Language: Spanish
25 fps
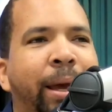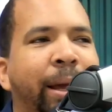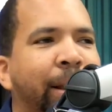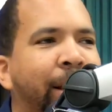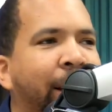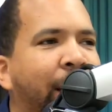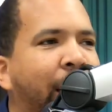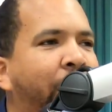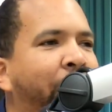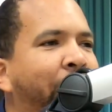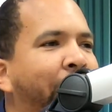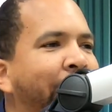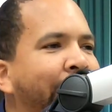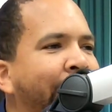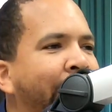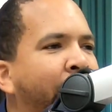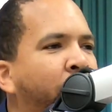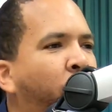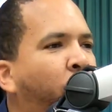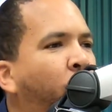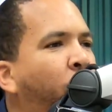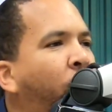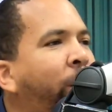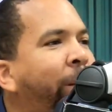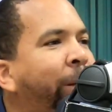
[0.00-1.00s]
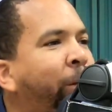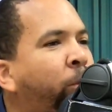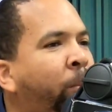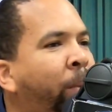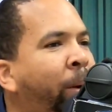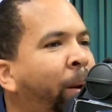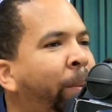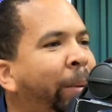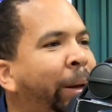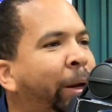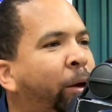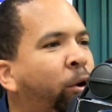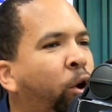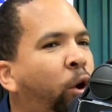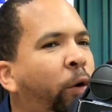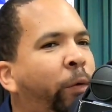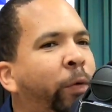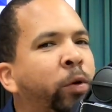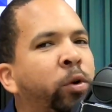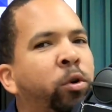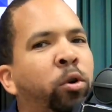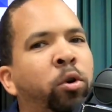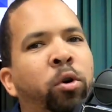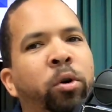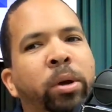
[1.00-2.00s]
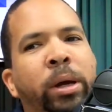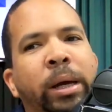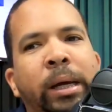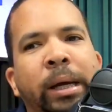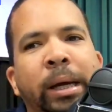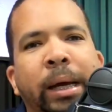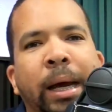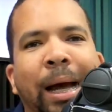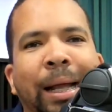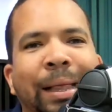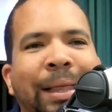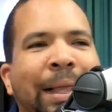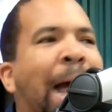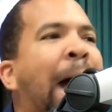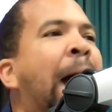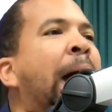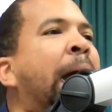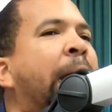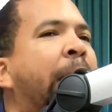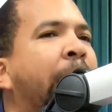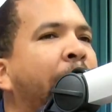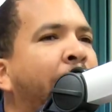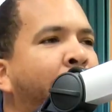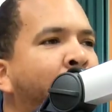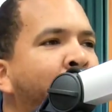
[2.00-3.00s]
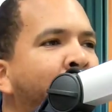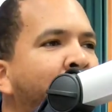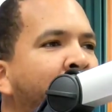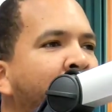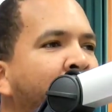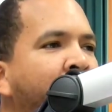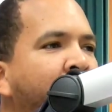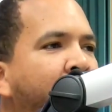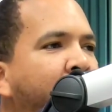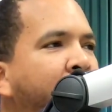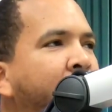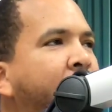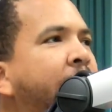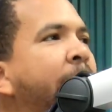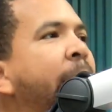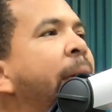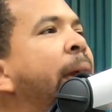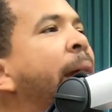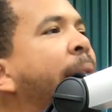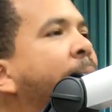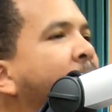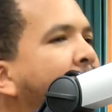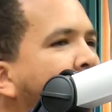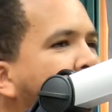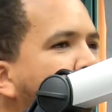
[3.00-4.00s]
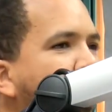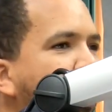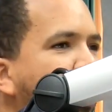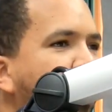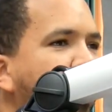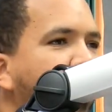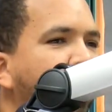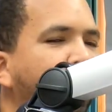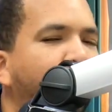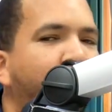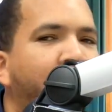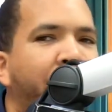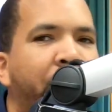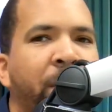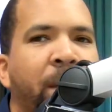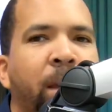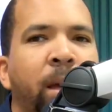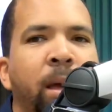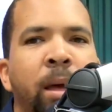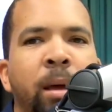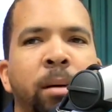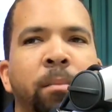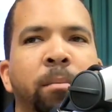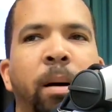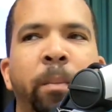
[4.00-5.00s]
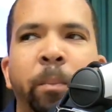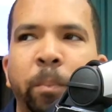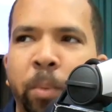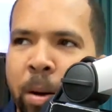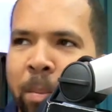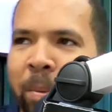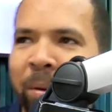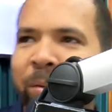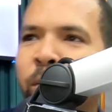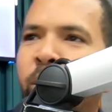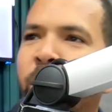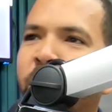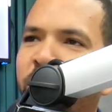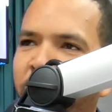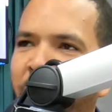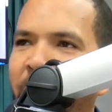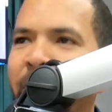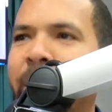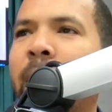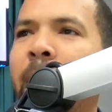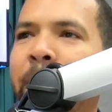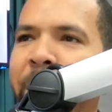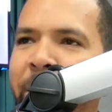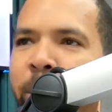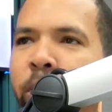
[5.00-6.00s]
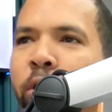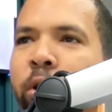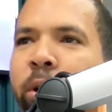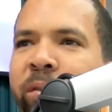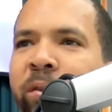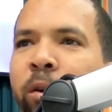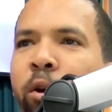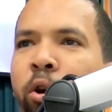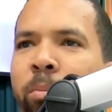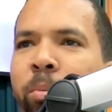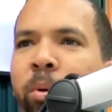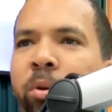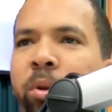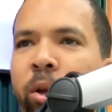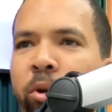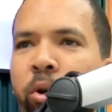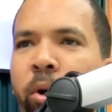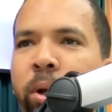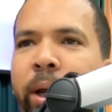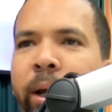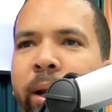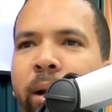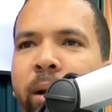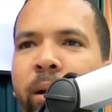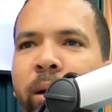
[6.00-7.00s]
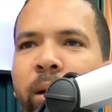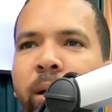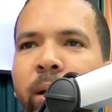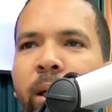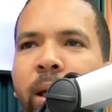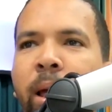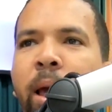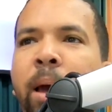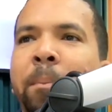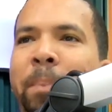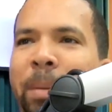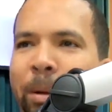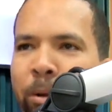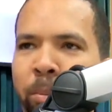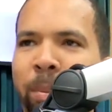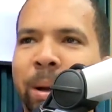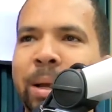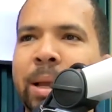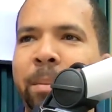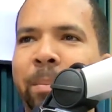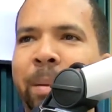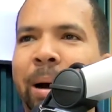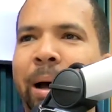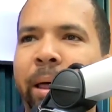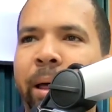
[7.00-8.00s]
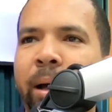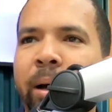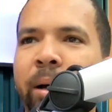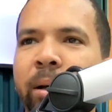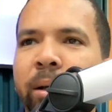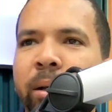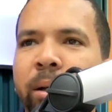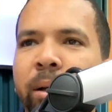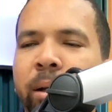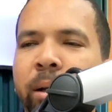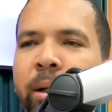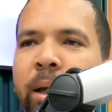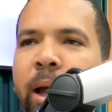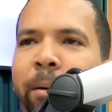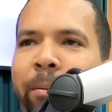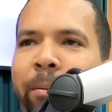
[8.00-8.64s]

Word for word: de que este caballero vuelva y tome el micrófono y ataque y quiera. Ajá. hacer un resumen rápido, lo que hicieron los muchachos ayer. Para tomar llamadas. Leñé.